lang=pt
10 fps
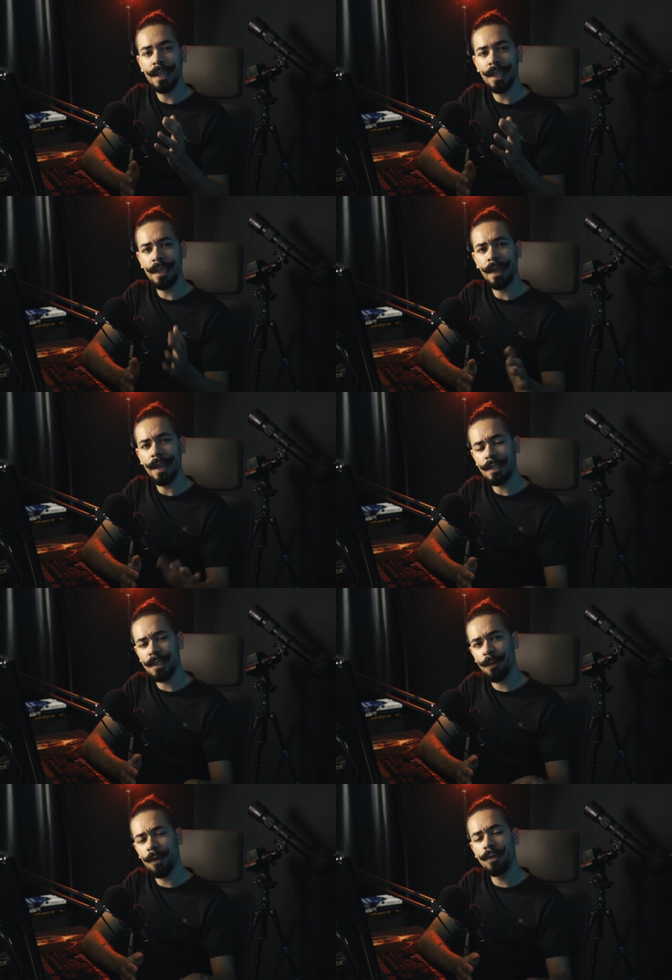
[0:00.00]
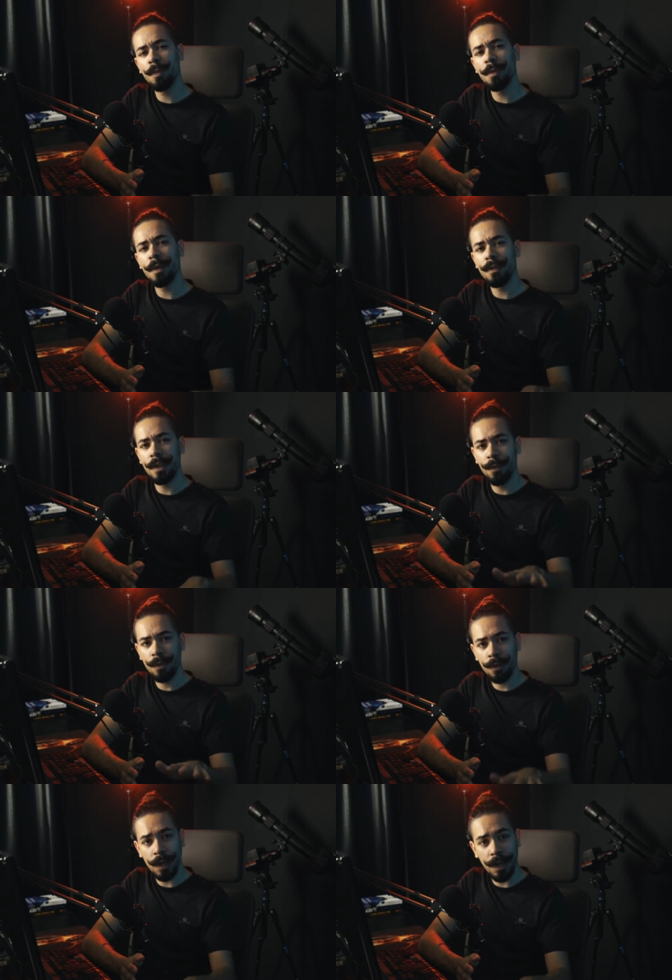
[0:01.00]
E esse foi um dos primeiros
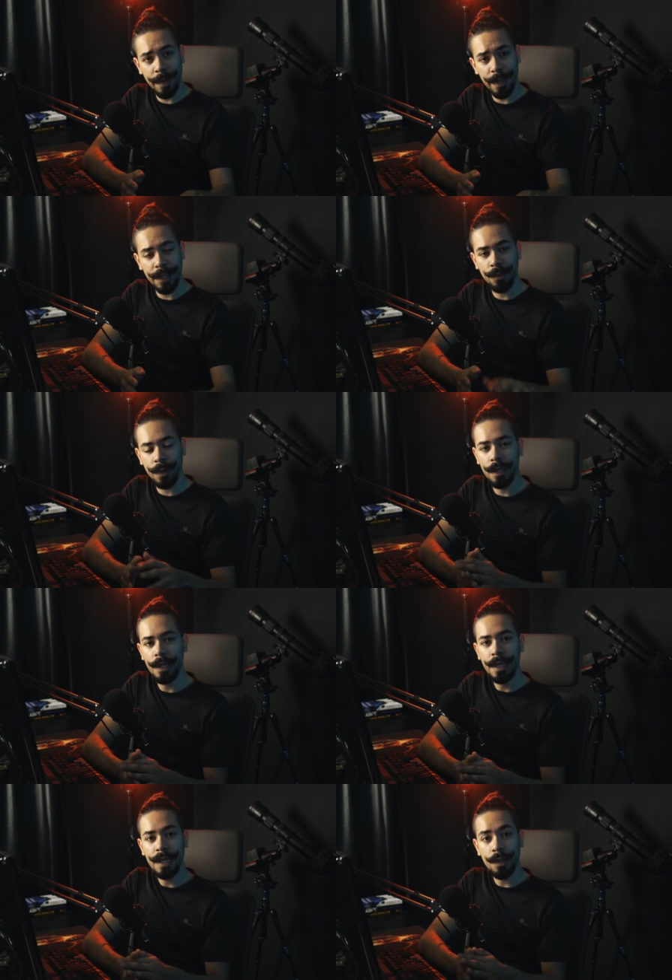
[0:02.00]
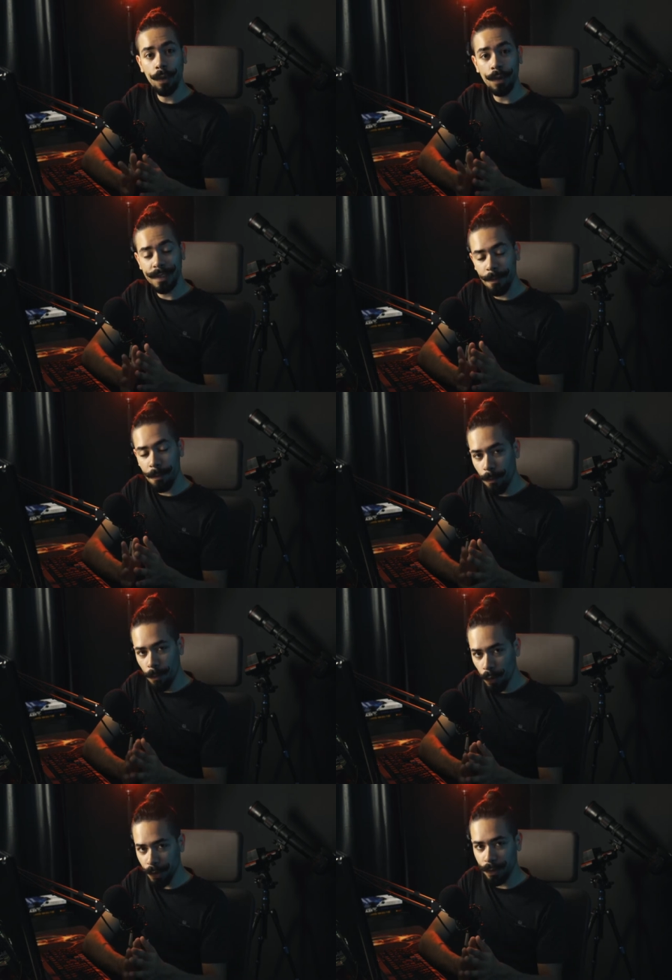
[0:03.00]
livros que eu acabei lendo aí, e eu gostei
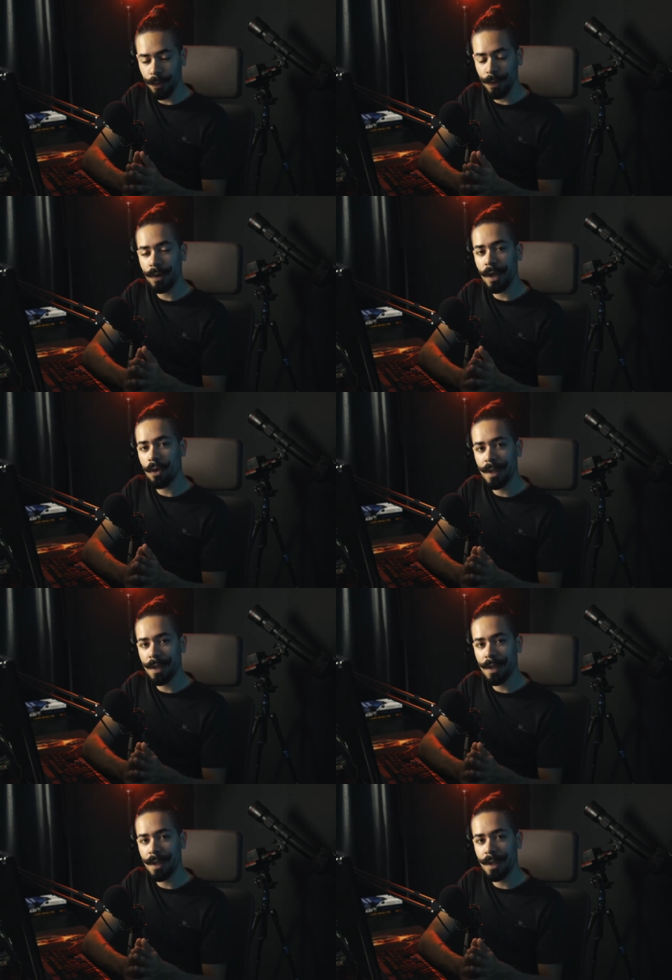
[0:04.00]
muito, e eu quero